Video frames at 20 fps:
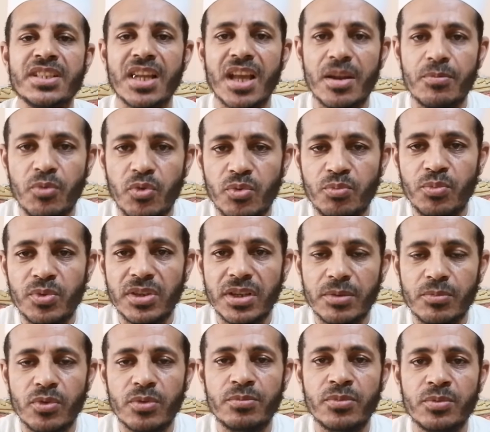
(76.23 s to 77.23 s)
المهم
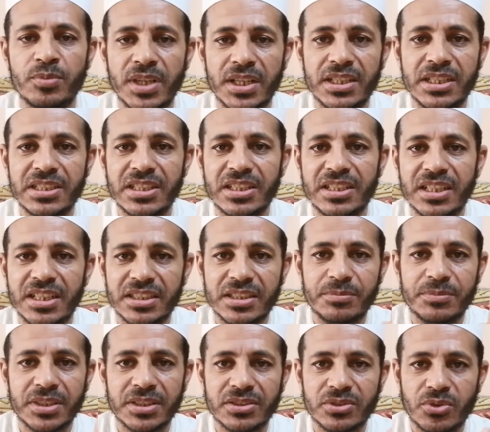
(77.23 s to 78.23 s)
المهم بأي طريقة
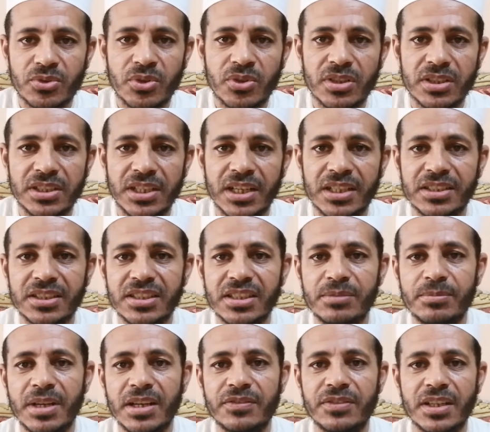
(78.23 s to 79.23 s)
من الطرق
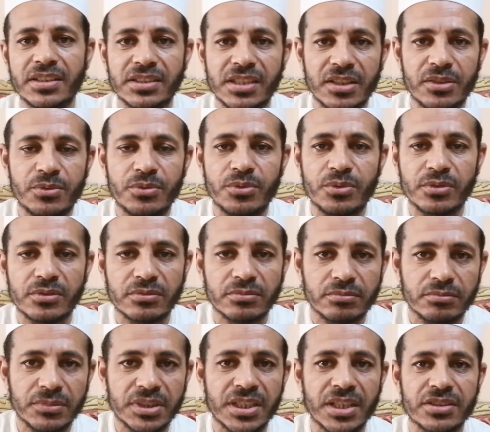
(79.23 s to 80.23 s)
يقضي ما فاته
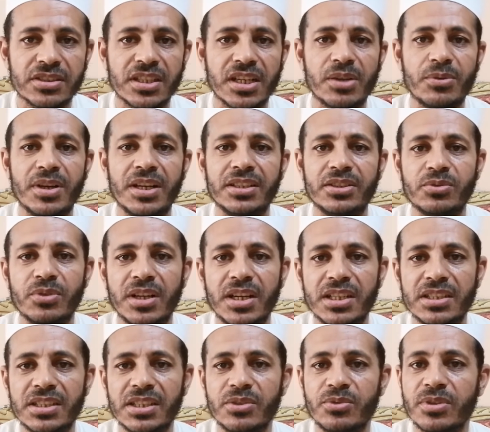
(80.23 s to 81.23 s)
من الصلوات
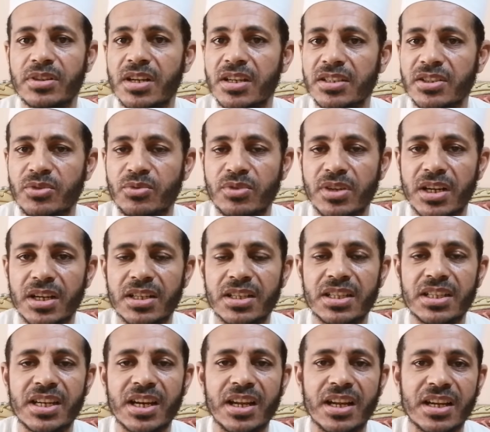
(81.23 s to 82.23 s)
وهذا هو رأي
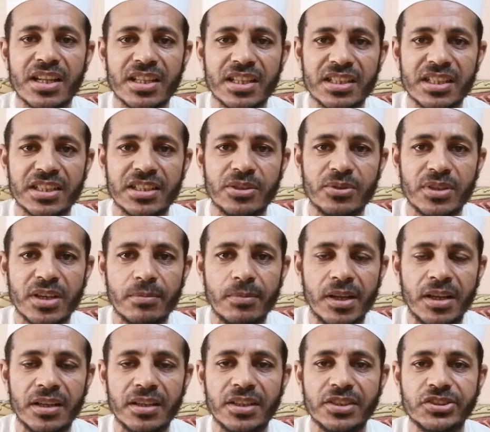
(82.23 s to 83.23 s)
أكثر أكثرية
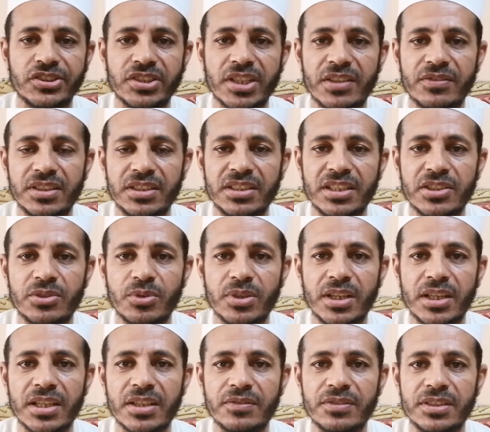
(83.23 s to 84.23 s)
العلماء الشافعية
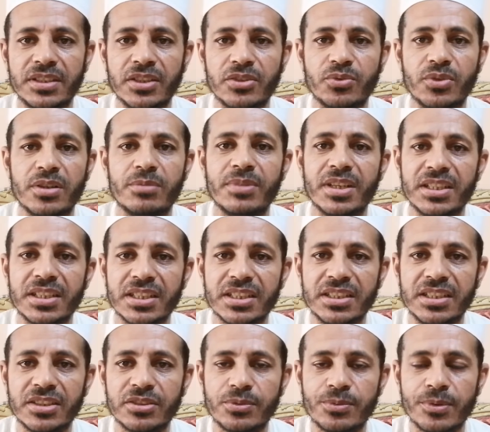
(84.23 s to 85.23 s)
والحنفية
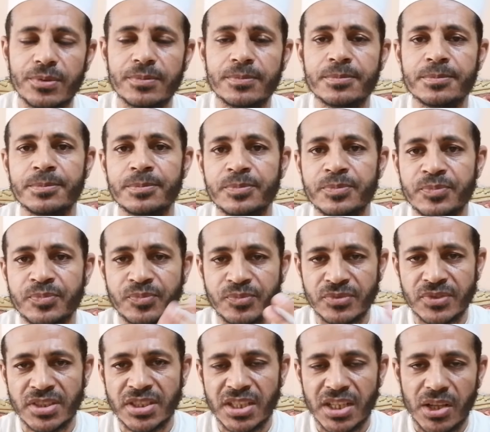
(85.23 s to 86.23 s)
والمالكية
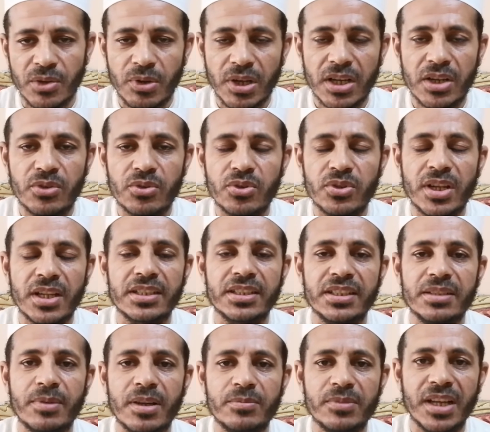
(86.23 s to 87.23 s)
وقول عن
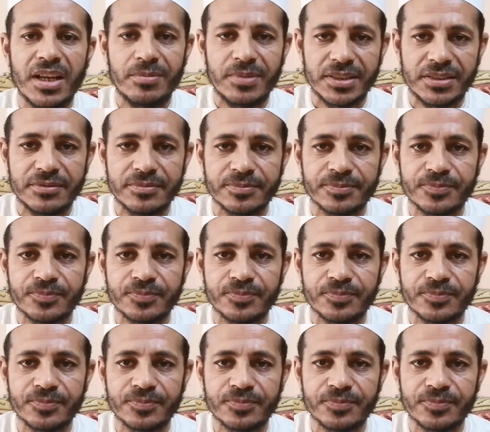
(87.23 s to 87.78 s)
الإمام أحمد